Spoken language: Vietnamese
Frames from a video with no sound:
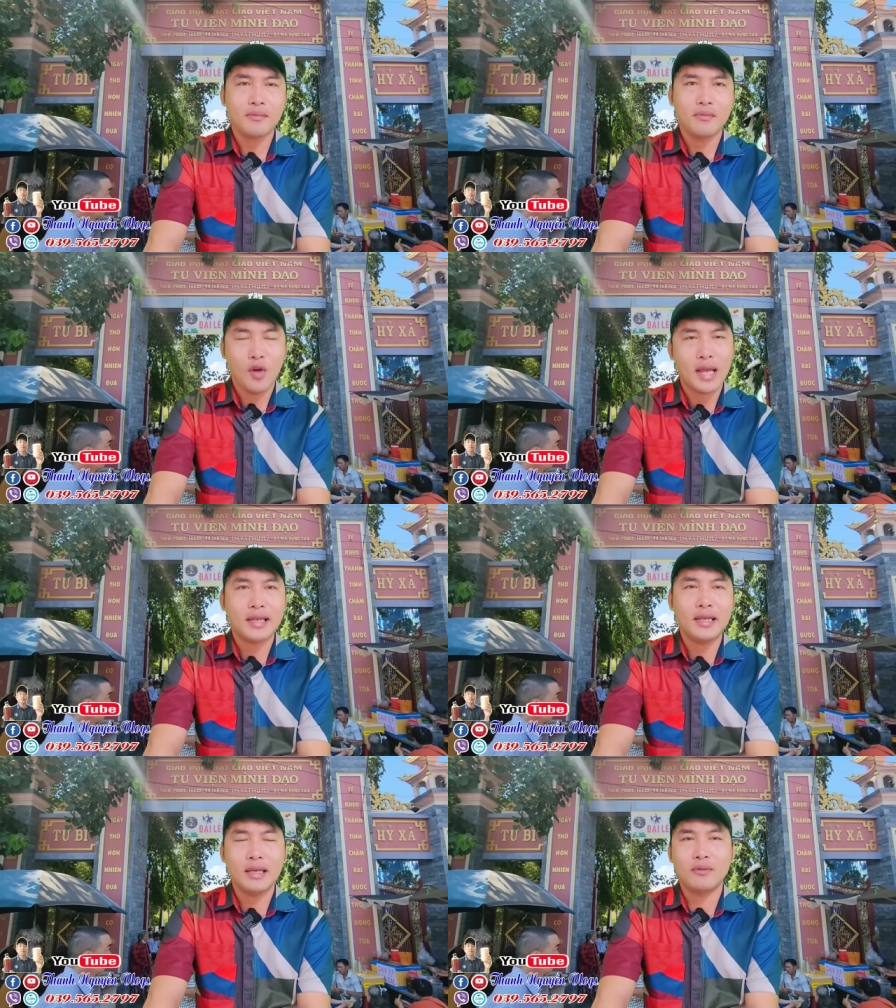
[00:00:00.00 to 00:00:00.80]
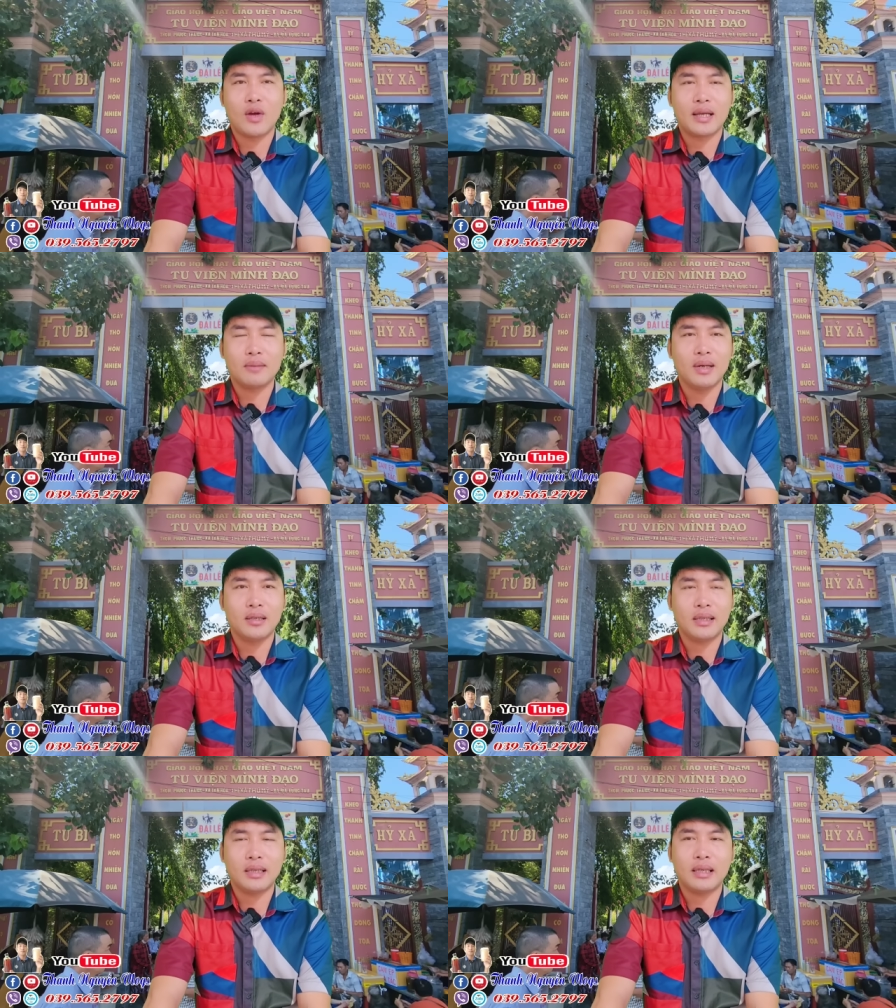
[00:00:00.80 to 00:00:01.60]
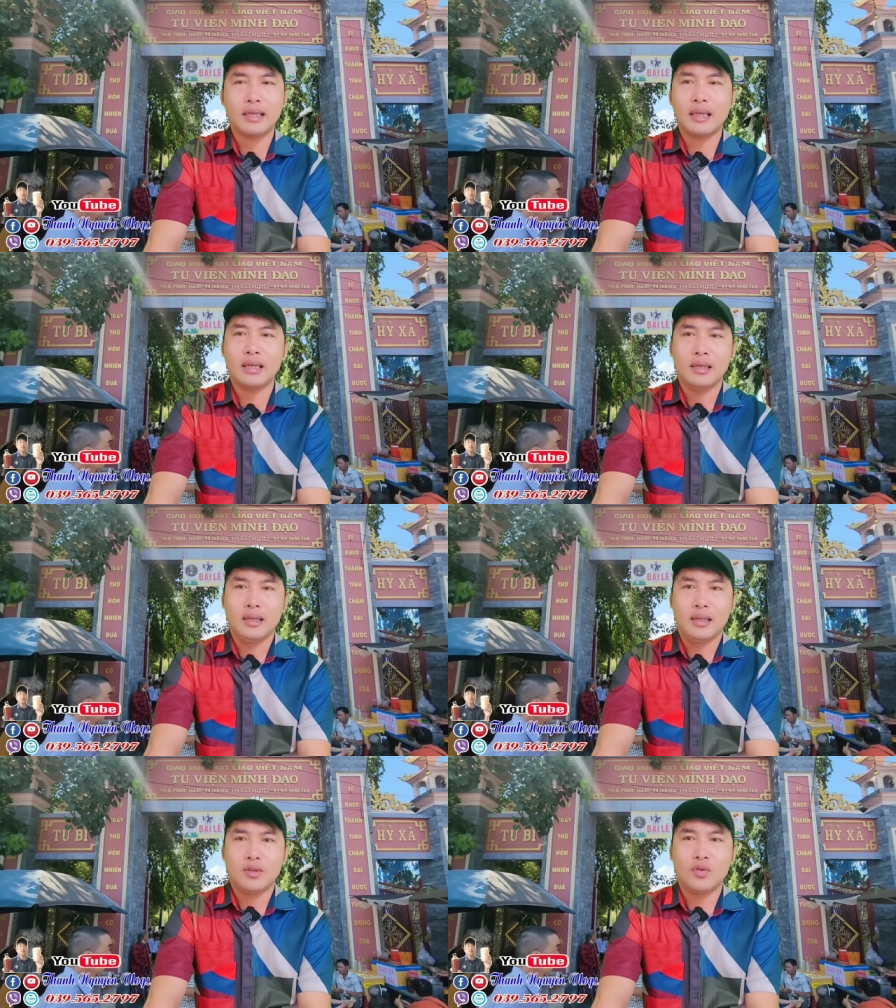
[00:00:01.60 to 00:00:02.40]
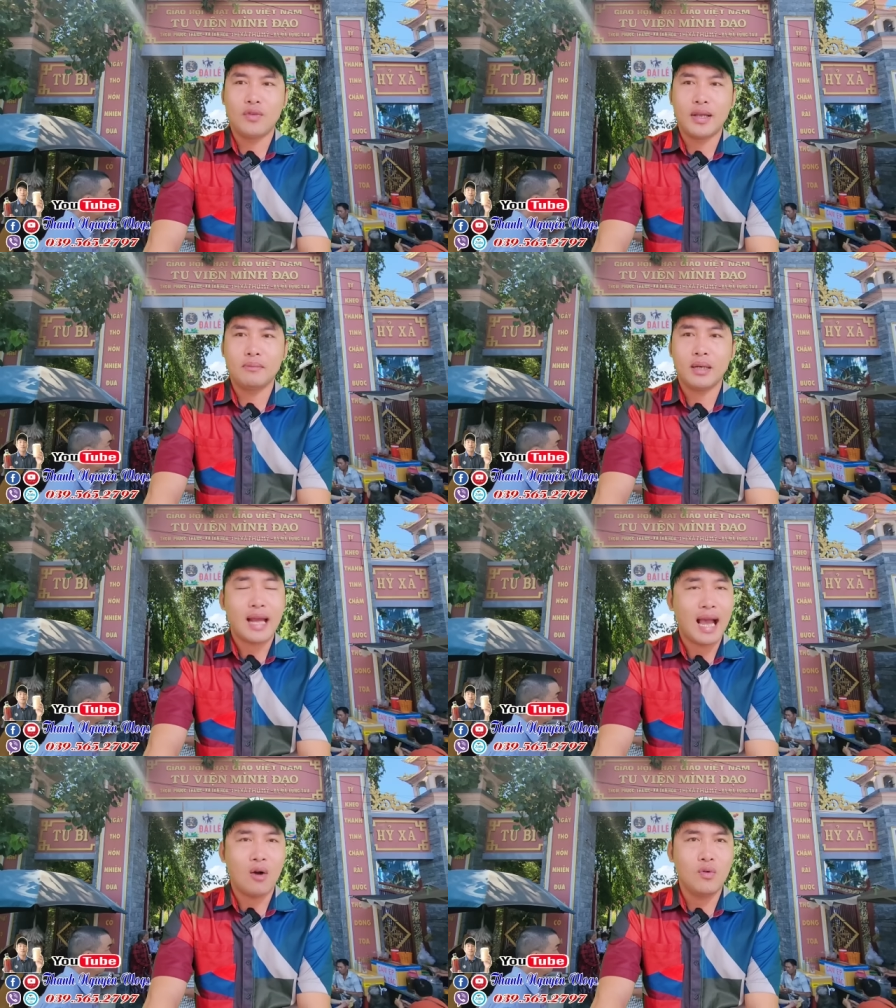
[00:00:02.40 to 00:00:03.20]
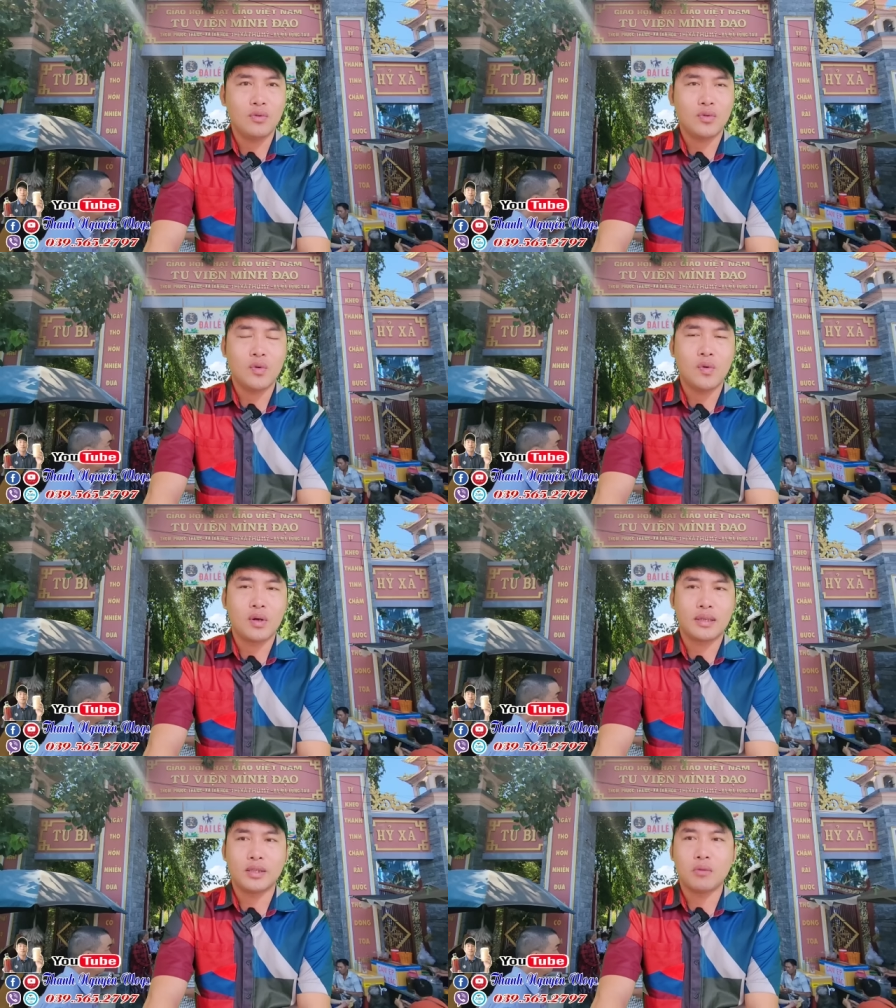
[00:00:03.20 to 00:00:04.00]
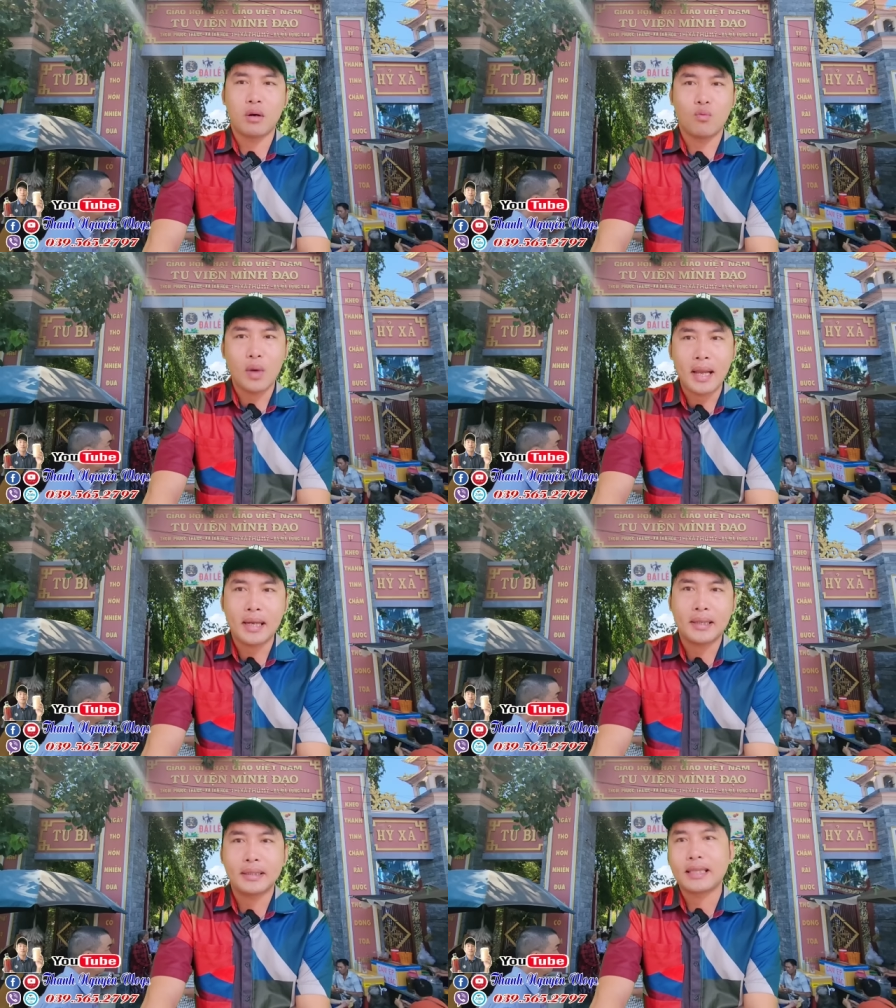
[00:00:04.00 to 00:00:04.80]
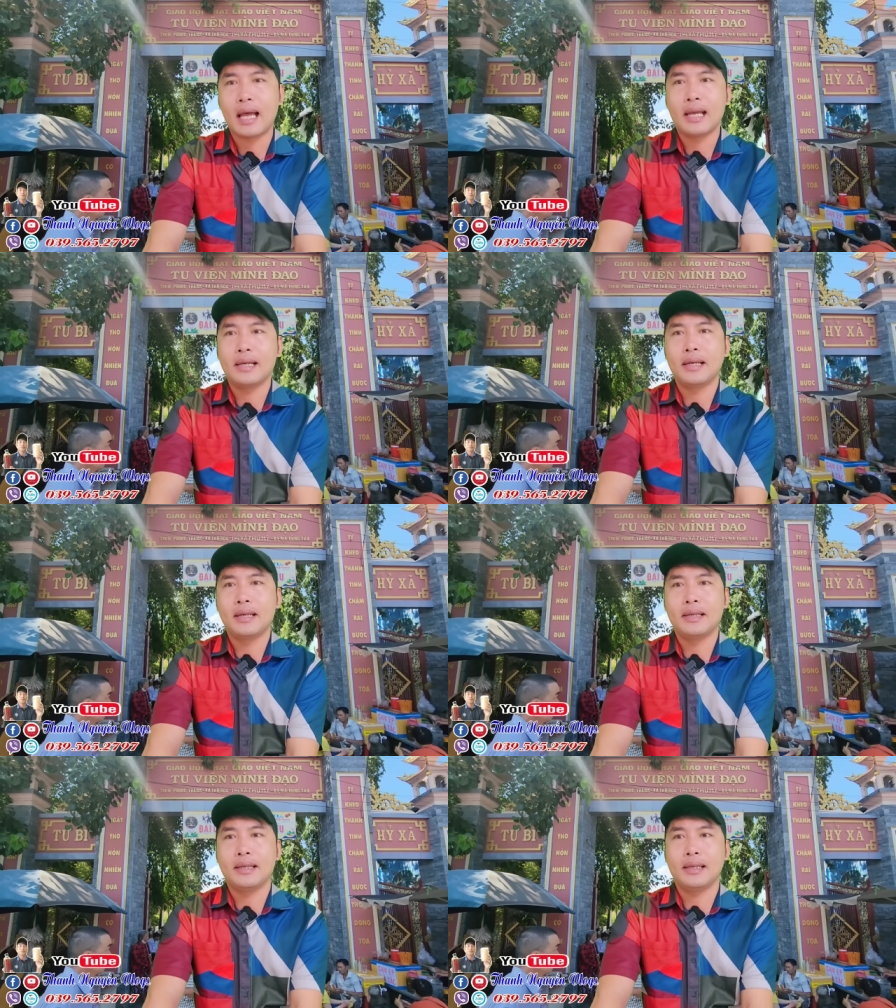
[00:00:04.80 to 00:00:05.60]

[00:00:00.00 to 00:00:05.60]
ngoài cái ngoài cái bên cái cái cái tu viện Minh Đạo chùa Thiền Tôn Bộc Quang thì tại nơi